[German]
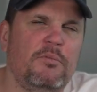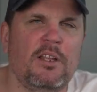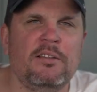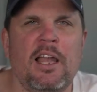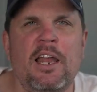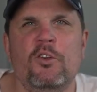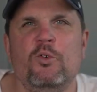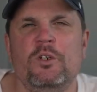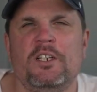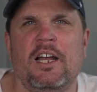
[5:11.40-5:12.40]
Naja, nun
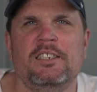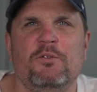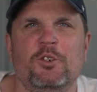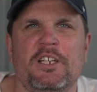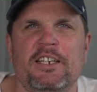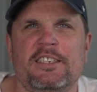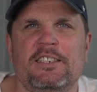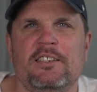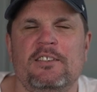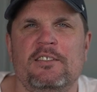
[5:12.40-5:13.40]
gut, Qatar wird da
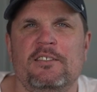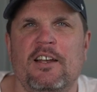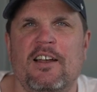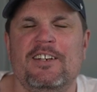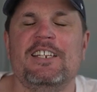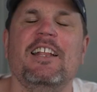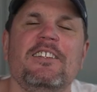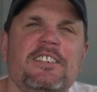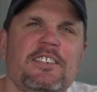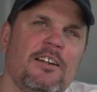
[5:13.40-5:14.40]
jetzt was
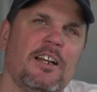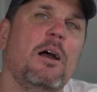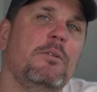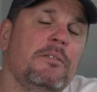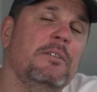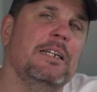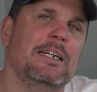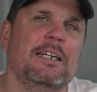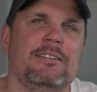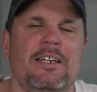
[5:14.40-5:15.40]
anderes sagen. Aber
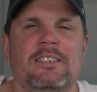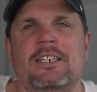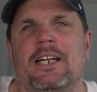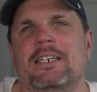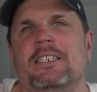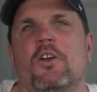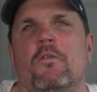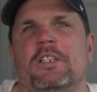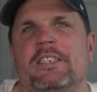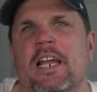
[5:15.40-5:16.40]
das ist halt jetzt
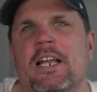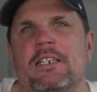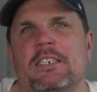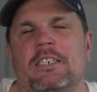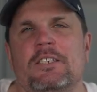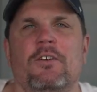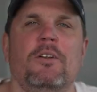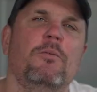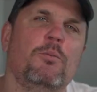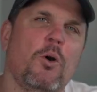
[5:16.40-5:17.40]
offiziell, dass das
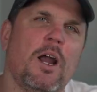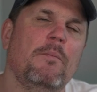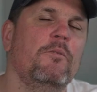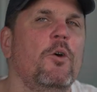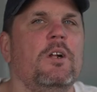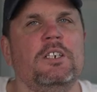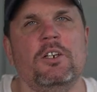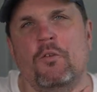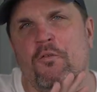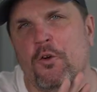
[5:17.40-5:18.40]
Programm
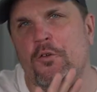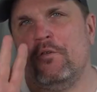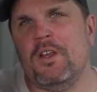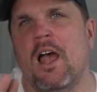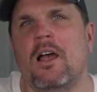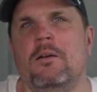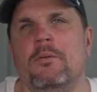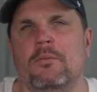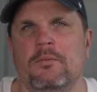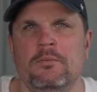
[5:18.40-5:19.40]
wirklich fünf Jahre
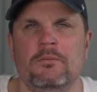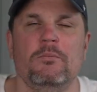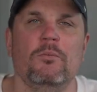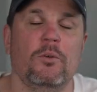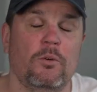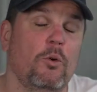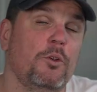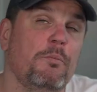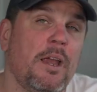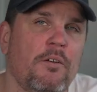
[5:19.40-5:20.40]

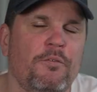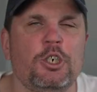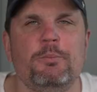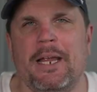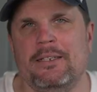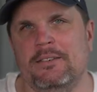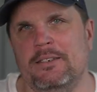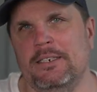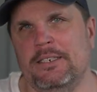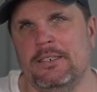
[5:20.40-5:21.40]
und mehr
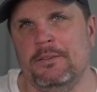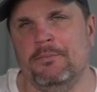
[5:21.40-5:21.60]
verspätet ist.